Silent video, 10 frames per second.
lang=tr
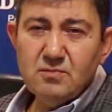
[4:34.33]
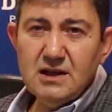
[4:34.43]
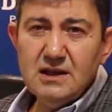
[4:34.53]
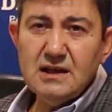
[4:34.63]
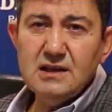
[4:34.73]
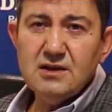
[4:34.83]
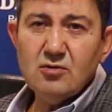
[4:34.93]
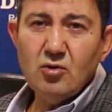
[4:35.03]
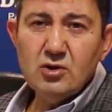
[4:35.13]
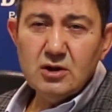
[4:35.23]
milli gelir
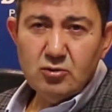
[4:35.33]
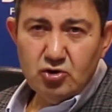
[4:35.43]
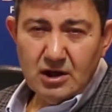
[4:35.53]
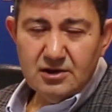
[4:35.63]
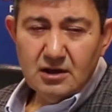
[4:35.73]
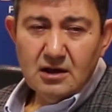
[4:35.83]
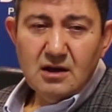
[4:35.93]
o yıl düşer,